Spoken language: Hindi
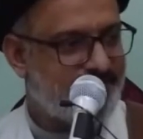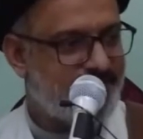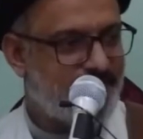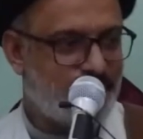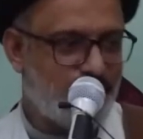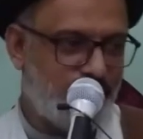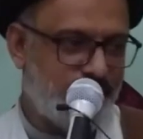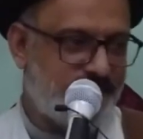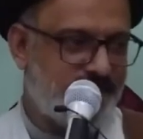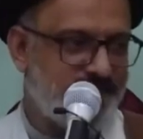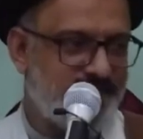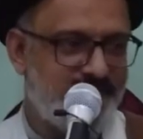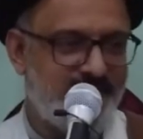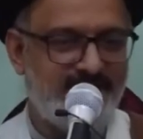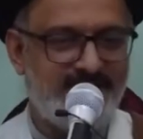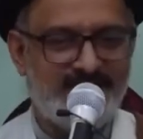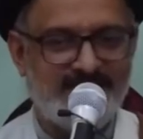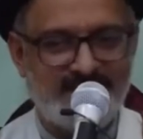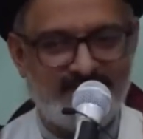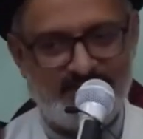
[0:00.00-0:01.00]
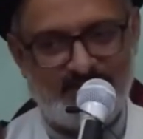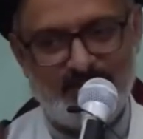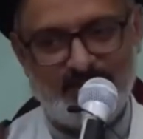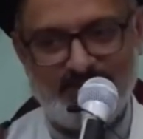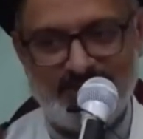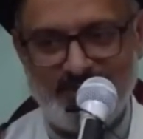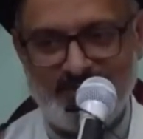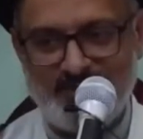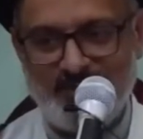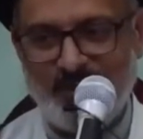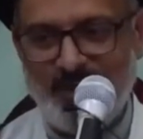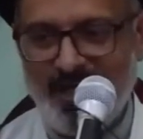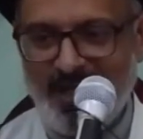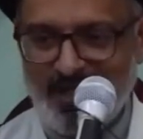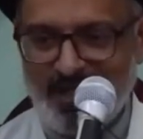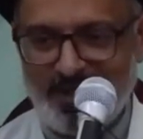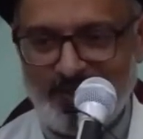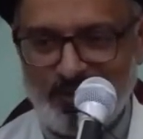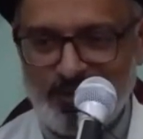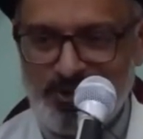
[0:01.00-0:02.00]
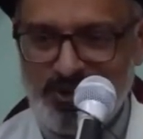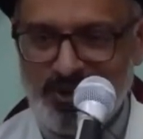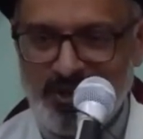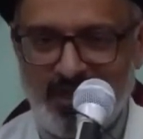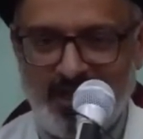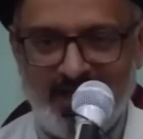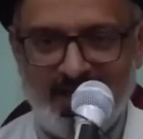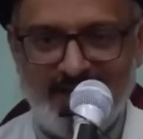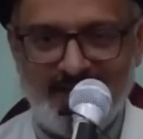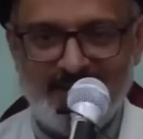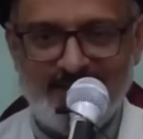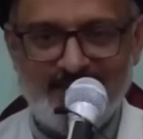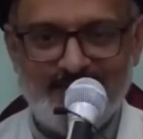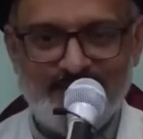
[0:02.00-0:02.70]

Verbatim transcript: ये दो ही चीज़ें हैं जिसको जिसको लेकर वो जी रहा है